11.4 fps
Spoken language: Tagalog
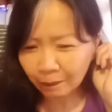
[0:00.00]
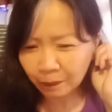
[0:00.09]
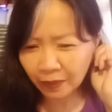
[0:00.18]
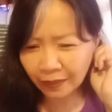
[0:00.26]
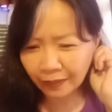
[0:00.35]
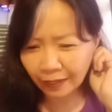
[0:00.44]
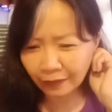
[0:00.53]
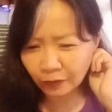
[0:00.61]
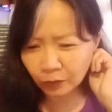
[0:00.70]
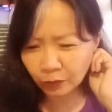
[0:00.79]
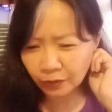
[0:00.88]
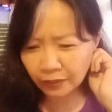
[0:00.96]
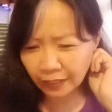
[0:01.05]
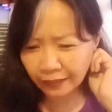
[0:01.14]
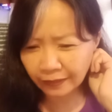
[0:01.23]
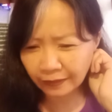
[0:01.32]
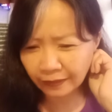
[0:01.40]
pink cactus
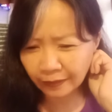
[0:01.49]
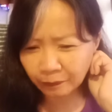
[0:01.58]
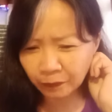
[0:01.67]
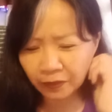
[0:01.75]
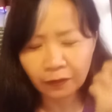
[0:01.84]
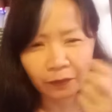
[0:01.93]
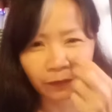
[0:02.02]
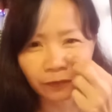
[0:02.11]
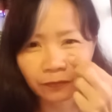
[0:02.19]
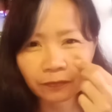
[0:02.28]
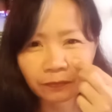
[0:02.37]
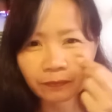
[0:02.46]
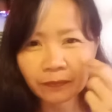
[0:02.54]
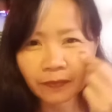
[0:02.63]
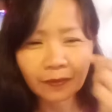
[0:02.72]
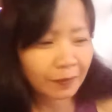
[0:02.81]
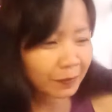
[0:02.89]
and clay peel off.
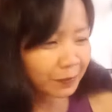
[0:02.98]
Oh,